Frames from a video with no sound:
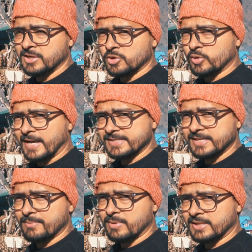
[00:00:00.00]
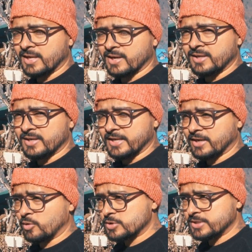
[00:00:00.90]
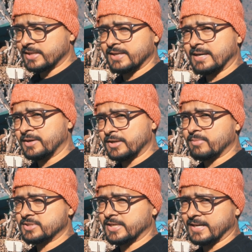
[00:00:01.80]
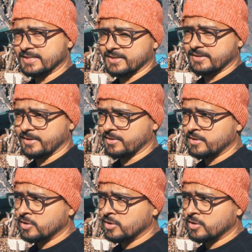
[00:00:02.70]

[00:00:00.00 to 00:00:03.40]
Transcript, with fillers: तो कैसे आप केदारकंठा ट्रैक खुद से अंडर बजट कर सकते हैं